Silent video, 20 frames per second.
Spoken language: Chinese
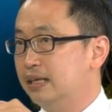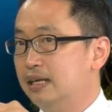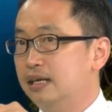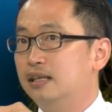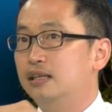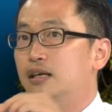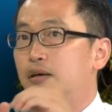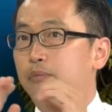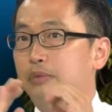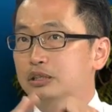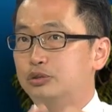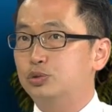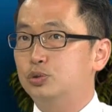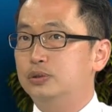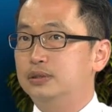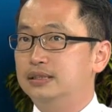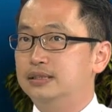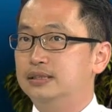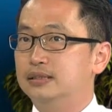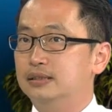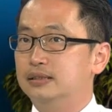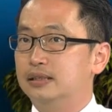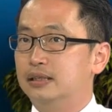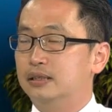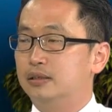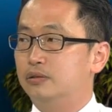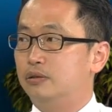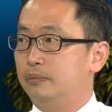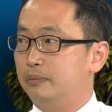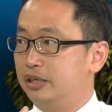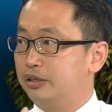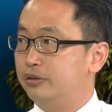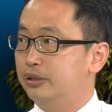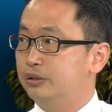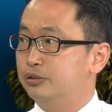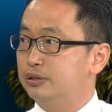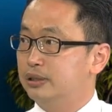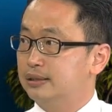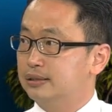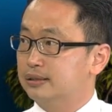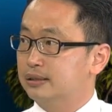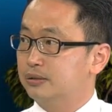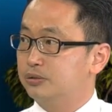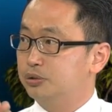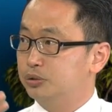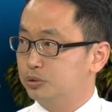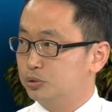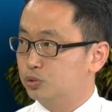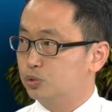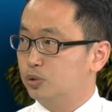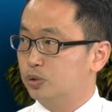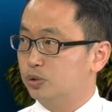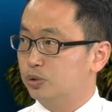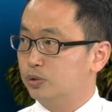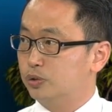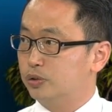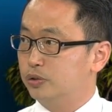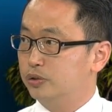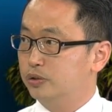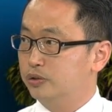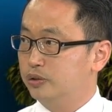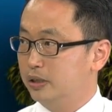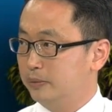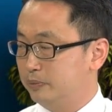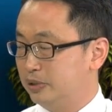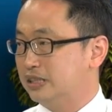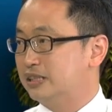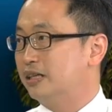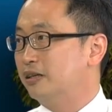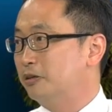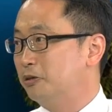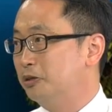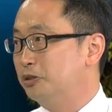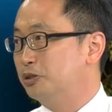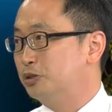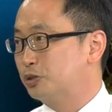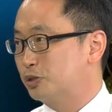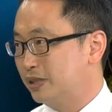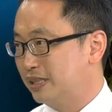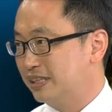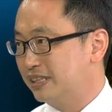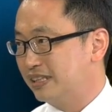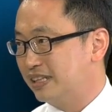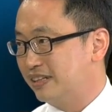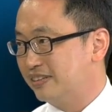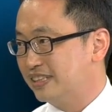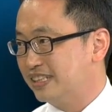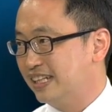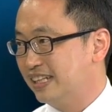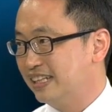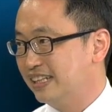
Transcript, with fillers: 那我们顺势的我们会选择去做多，会比较容易赚得到钱。